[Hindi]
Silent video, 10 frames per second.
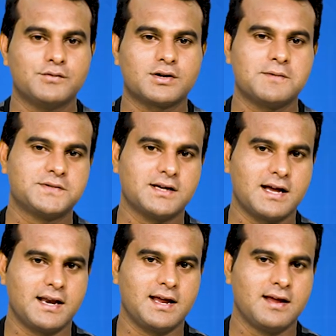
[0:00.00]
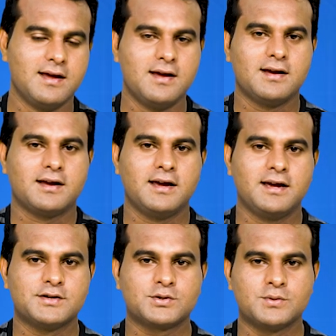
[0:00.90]
हैं वो कब से कह रहे हैं कि
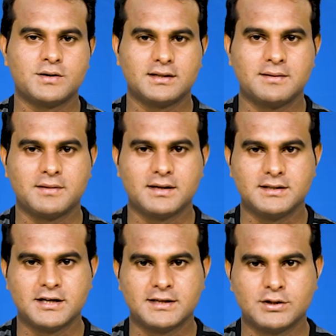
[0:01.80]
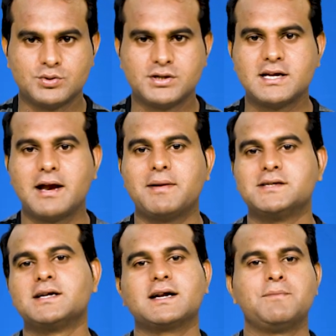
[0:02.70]
इसको ख़त्म कर दिया जाए दूसरी जान
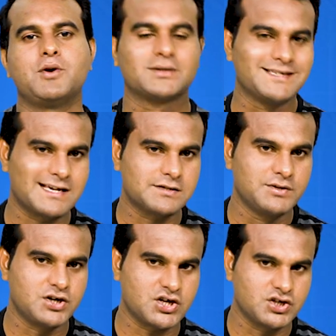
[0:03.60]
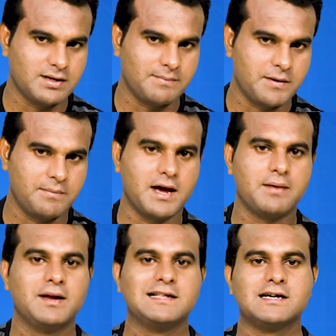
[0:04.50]
नाजन कराम डॉक्टर यासमिन राशिद ने अपने बयान
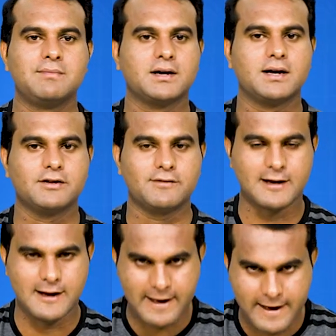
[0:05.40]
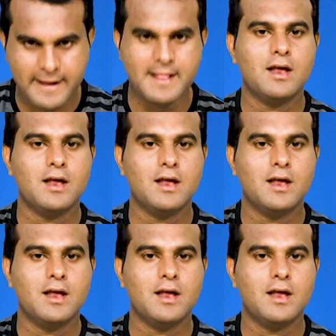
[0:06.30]
में इल्ज़ाम लगाते हुए कहा है